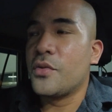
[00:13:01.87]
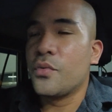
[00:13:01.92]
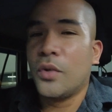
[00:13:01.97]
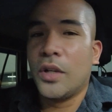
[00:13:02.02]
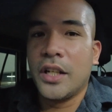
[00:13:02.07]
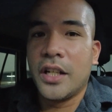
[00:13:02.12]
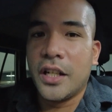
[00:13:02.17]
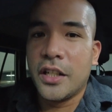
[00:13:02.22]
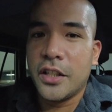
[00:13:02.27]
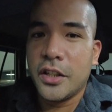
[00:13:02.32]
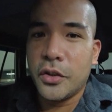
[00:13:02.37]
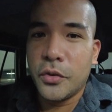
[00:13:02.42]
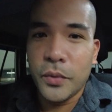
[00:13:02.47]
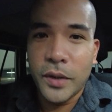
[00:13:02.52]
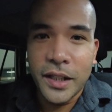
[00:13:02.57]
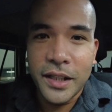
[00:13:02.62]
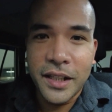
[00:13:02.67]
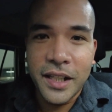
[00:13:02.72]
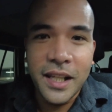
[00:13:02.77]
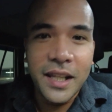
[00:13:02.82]
120
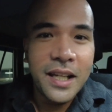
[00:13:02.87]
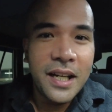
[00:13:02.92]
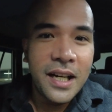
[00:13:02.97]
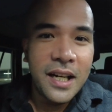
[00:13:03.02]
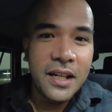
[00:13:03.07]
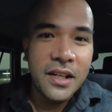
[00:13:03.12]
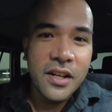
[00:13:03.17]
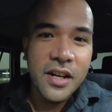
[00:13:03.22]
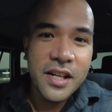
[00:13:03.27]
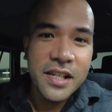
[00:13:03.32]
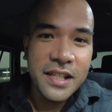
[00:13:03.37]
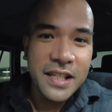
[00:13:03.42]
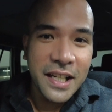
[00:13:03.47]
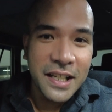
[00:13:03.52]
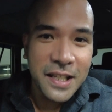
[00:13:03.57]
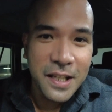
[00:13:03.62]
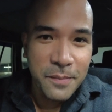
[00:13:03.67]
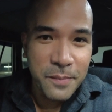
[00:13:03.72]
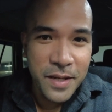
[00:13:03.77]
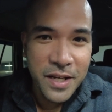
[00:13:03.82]
the hanger is
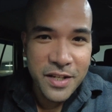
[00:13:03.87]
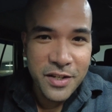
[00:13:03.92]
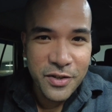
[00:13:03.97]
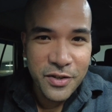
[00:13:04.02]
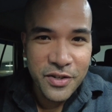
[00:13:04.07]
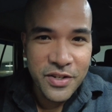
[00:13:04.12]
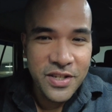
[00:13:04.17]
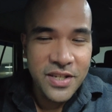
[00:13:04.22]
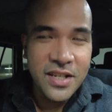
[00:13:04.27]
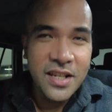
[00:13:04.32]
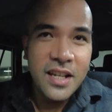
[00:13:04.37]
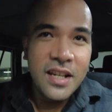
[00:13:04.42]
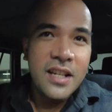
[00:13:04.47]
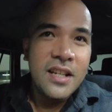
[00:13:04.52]
90 pesos